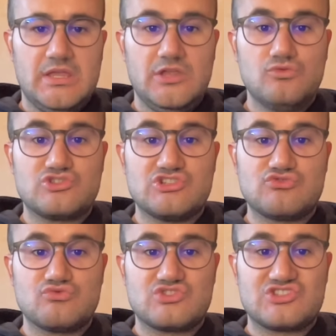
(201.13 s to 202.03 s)
I russi
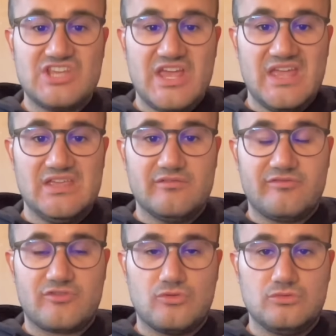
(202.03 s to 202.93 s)
su sei
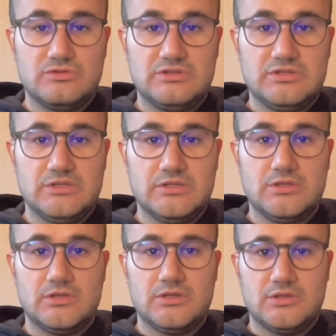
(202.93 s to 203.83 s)

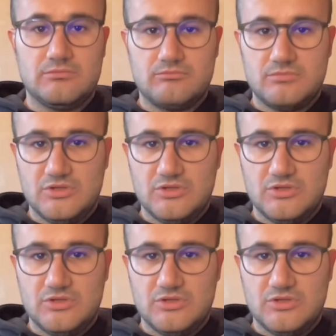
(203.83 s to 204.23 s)
fronti eh,